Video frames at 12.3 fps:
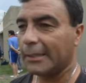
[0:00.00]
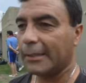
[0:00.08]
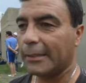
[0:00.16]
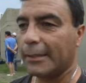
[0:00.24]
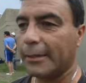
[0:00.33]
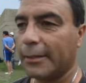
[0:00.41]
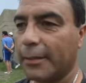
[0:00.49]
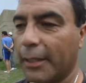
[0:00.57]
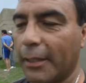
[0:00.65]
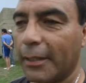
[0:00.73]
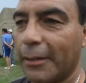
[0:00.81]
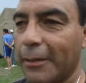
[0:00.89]

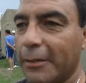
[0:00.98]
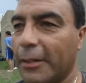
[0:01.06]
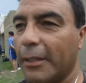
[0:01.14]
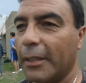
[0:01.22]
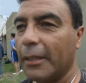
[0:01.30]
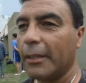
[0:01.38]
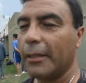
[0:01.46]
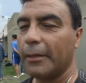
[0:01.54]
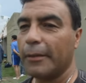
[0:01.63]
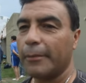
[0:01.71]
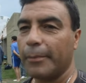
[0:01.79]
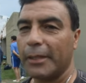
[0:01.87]
Sí, sí,
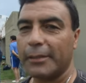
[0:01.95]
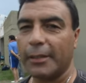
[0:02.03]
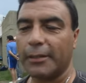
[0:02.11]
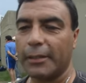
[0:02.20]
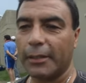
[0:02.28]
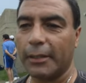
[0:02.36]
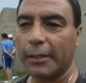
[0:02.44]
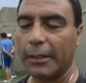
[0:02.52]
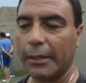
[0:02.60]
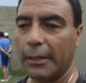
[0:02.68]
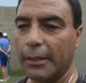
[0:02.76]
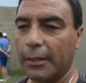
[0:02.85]
eh, Panza se
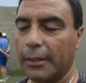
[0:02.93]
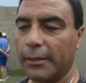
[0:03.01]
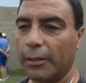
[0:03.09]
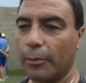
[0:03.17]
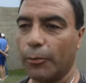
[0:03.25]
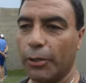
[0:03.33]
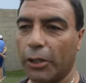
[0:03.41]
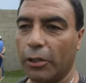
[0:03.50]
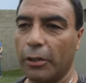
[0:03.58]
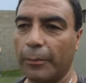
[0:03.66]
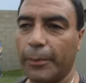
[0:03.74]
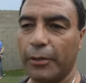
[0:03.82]

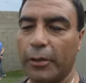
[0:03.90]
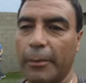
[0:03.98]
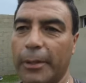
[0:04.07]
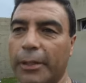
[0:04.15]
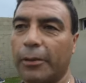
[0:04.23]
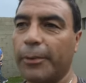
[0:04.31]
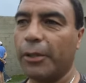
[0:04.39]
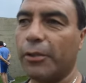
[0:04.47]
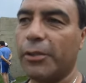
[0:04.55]
comunicó personalmente conmigo